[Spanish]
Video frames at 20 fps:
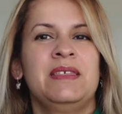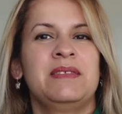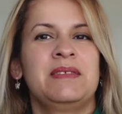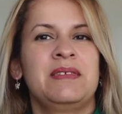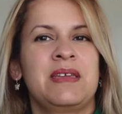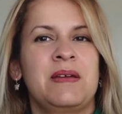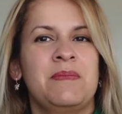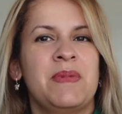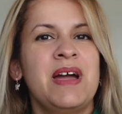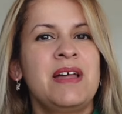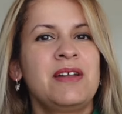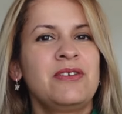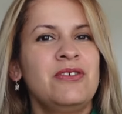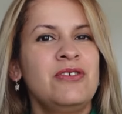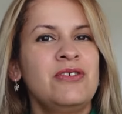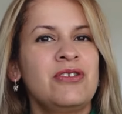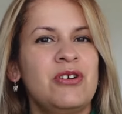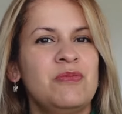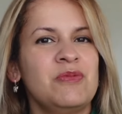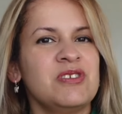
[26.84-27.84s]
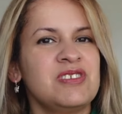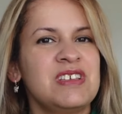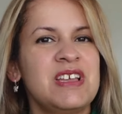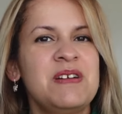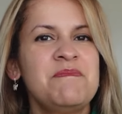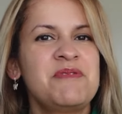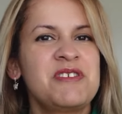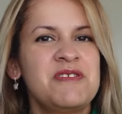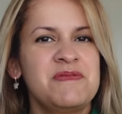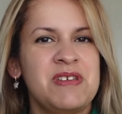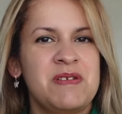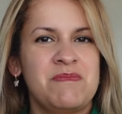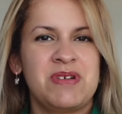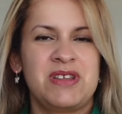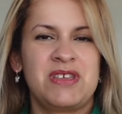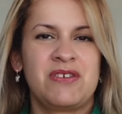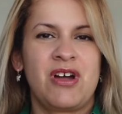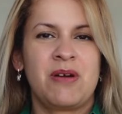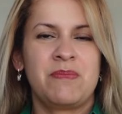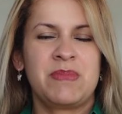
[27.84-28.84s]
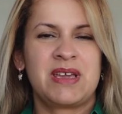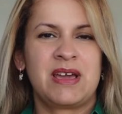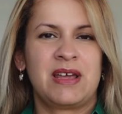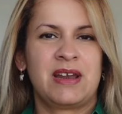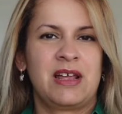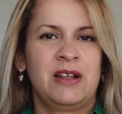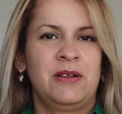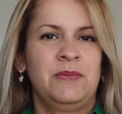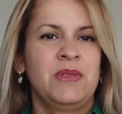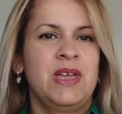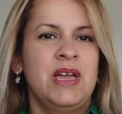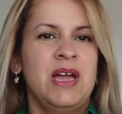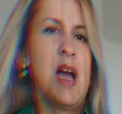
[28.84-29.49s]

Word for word: Sin embargo, como siempre, bienvenidos a mi canal.